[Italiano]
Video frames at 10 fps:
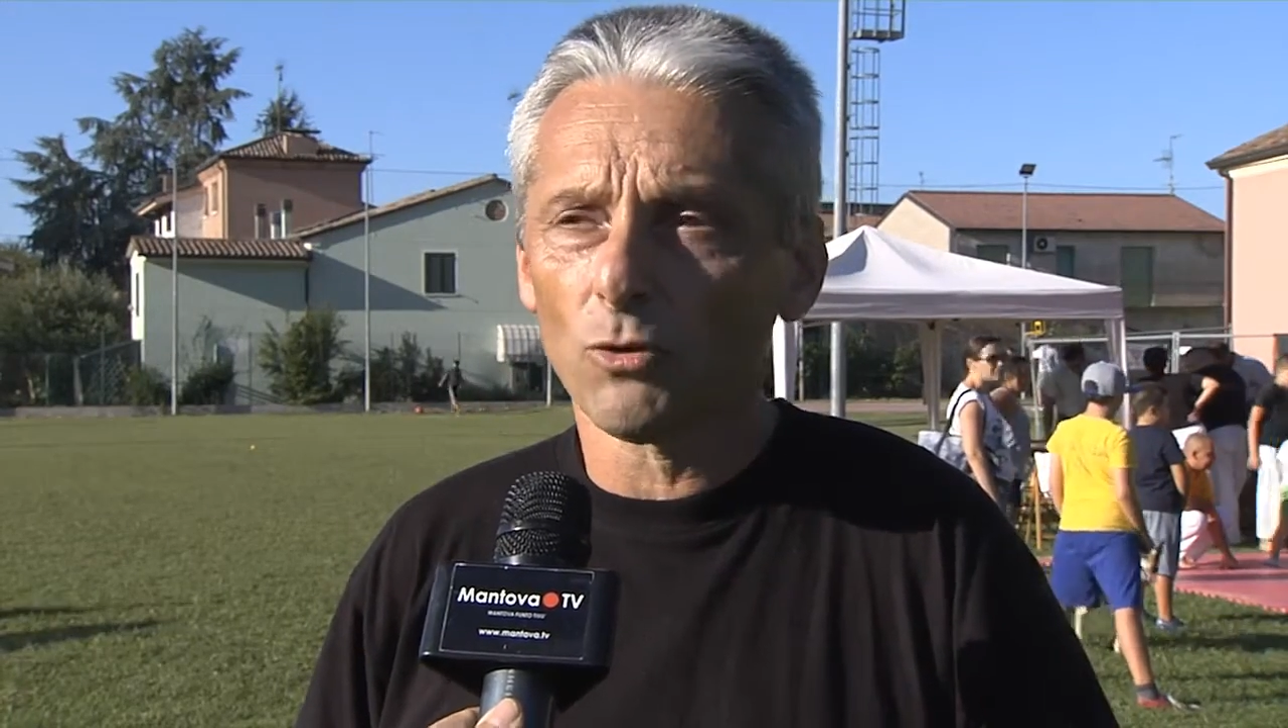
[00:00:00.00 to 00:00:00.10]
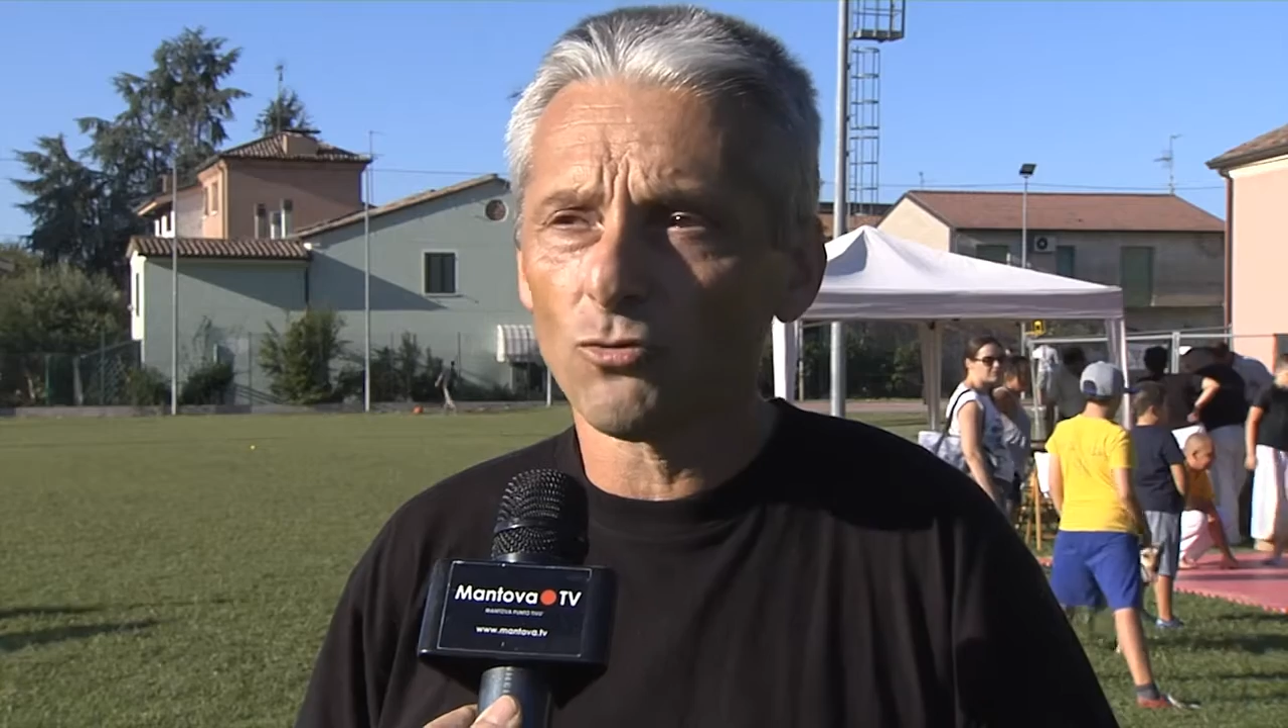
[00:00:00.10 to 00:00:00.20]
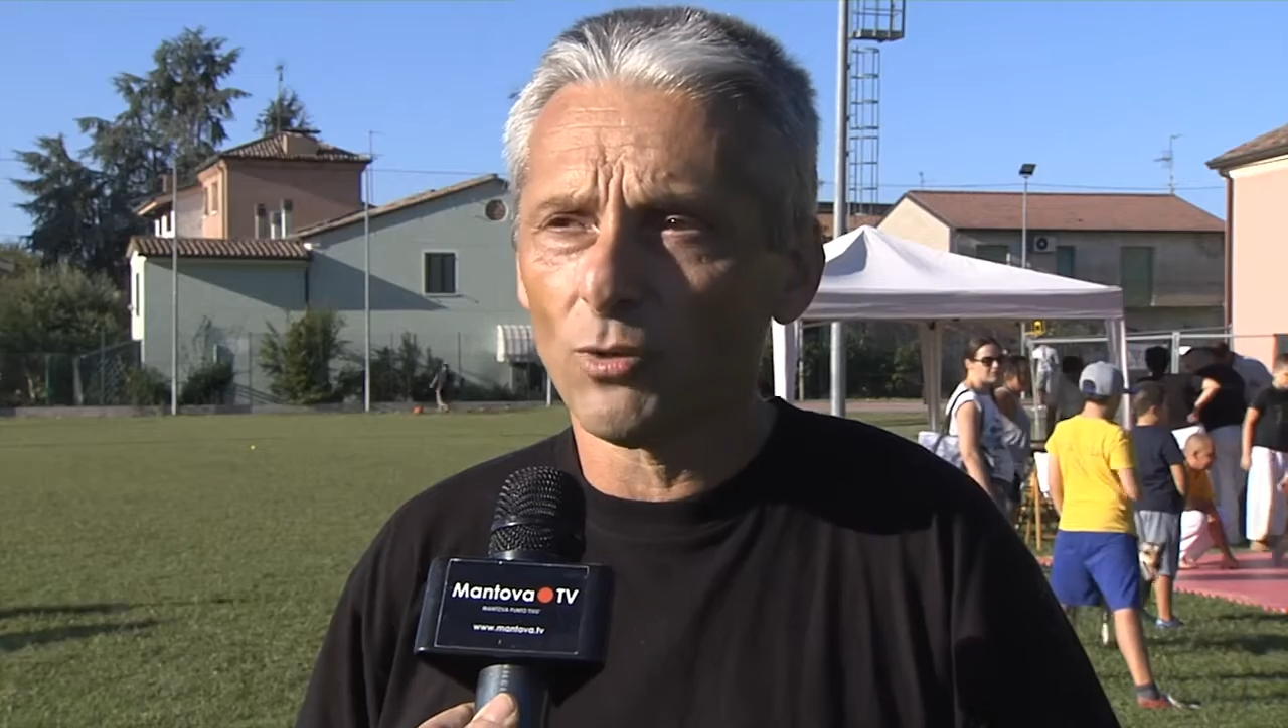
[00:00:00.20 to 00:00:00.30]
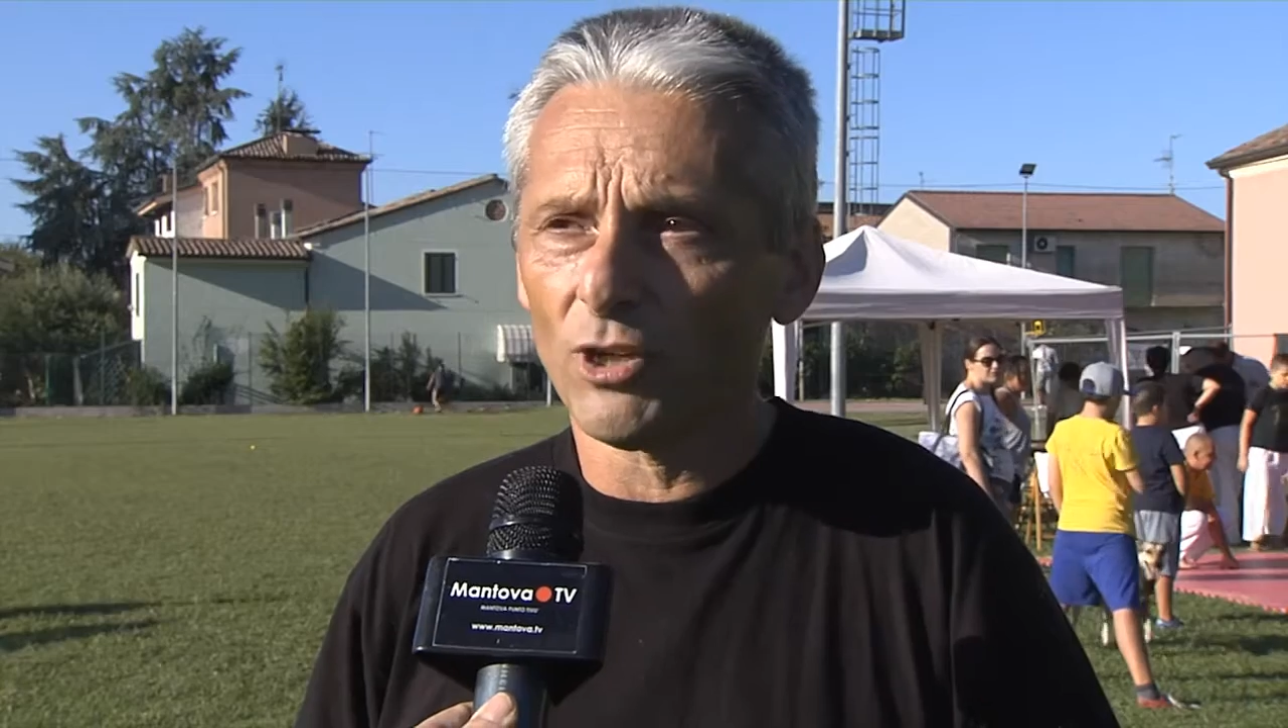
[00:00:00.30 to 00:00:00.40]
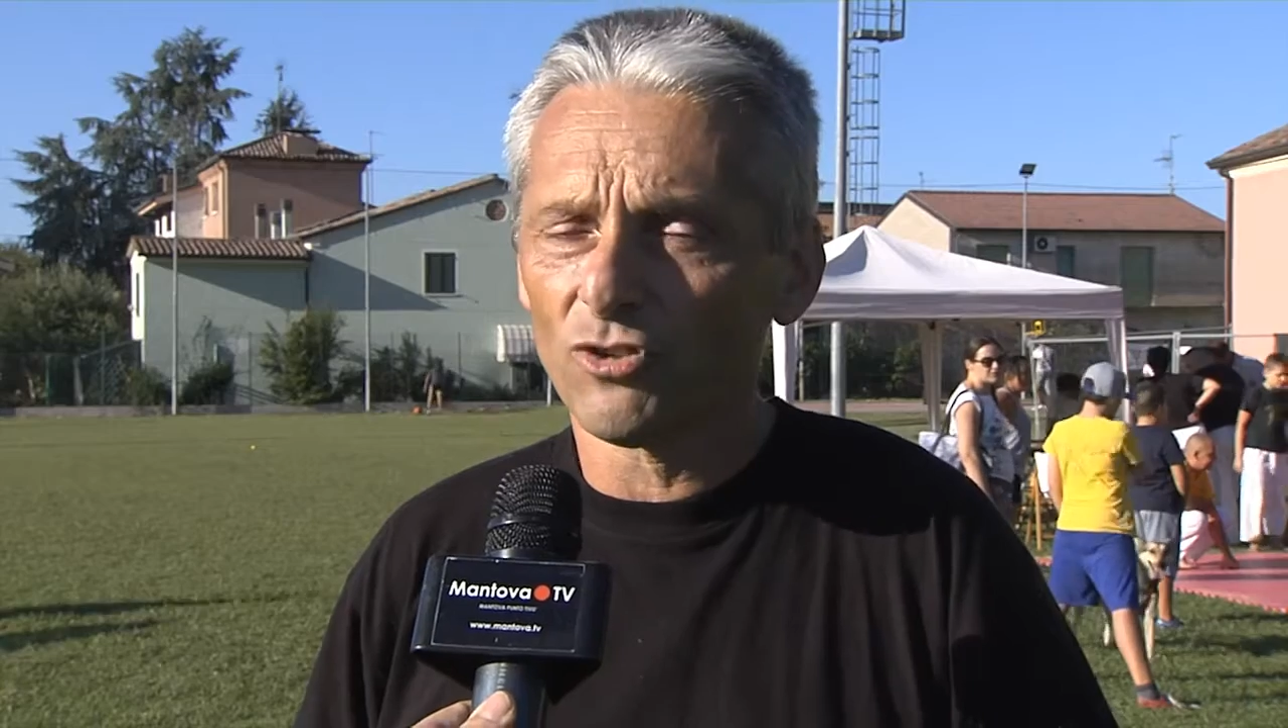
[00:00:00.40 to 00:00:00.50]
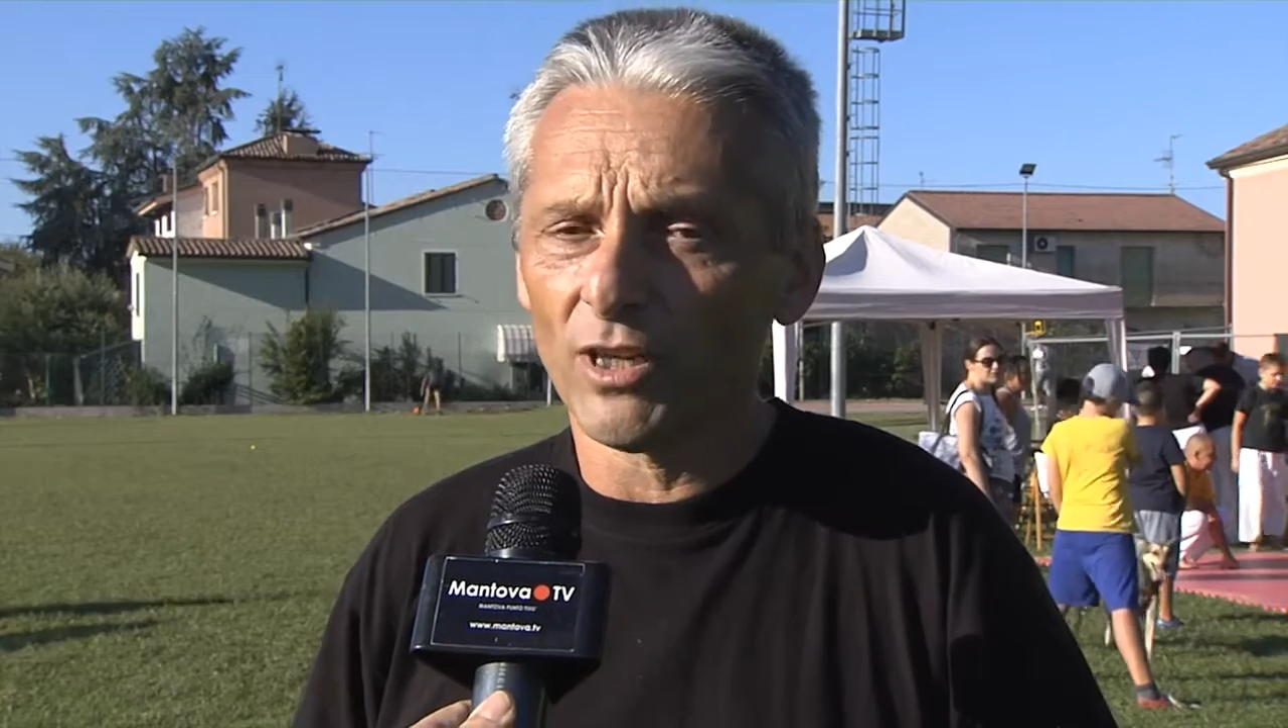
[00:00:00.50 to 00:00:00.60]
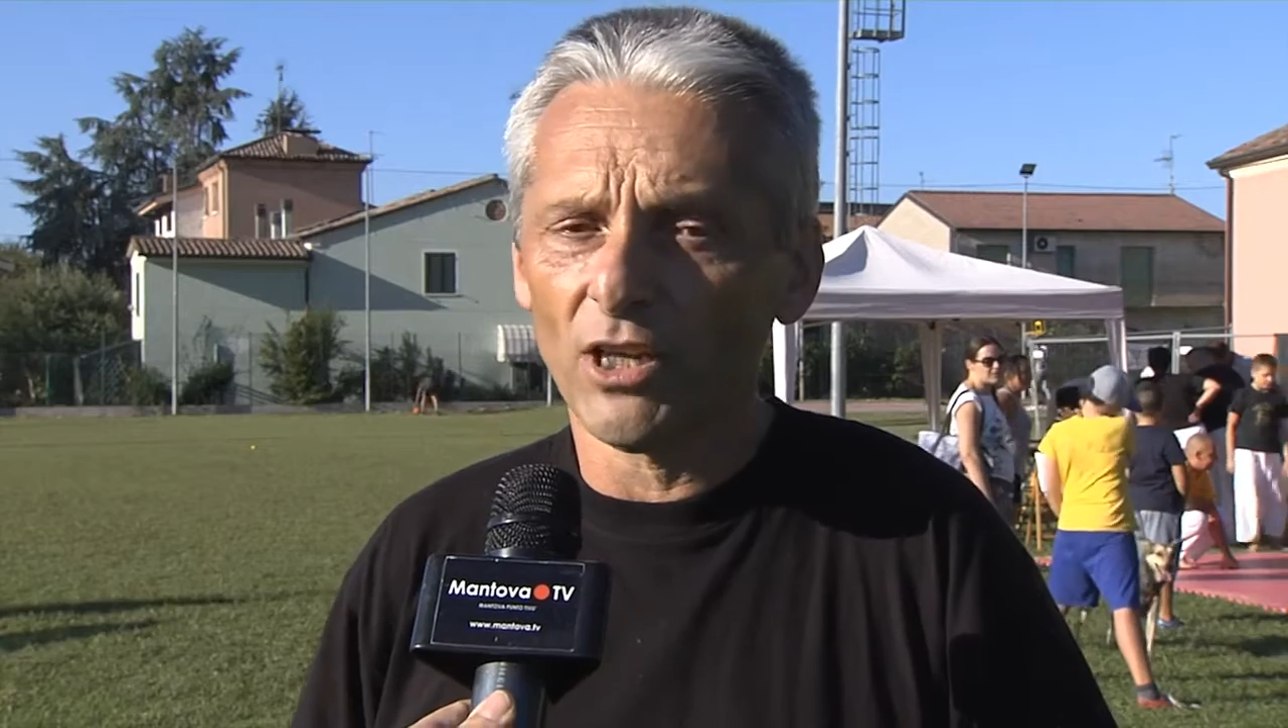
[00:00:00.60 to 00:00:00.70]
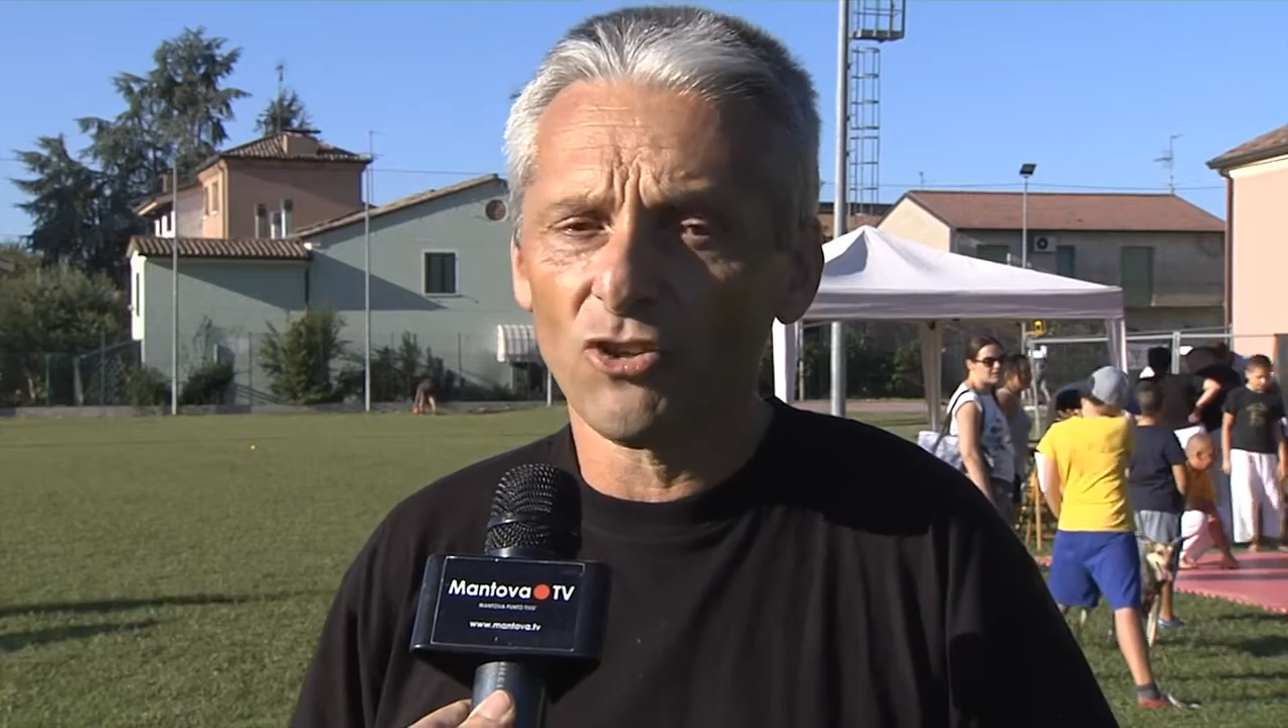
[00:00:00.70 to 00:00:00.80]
possono essere